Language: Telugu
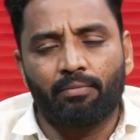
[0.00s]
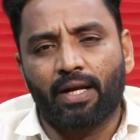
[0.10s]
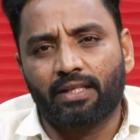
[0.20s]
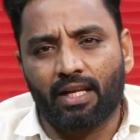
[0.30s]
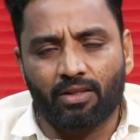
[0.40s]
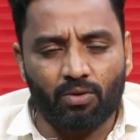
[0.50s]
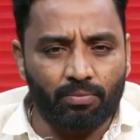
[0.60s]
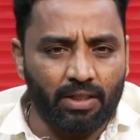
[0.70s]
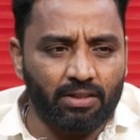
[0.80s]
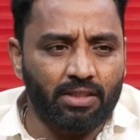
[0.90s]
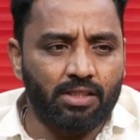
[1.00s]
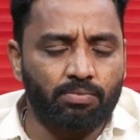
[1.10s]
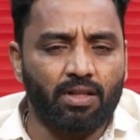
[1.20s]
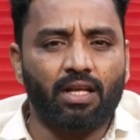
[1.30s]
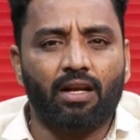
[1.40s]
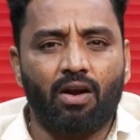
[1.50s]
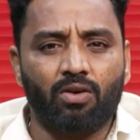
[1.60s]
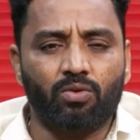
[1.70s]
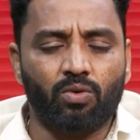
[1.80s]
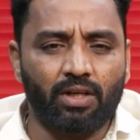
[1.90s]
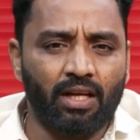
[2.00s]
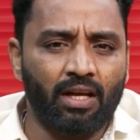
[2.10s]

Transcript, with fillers: ప్రజలంతా కూడా మంచి స్పందన రావడంతో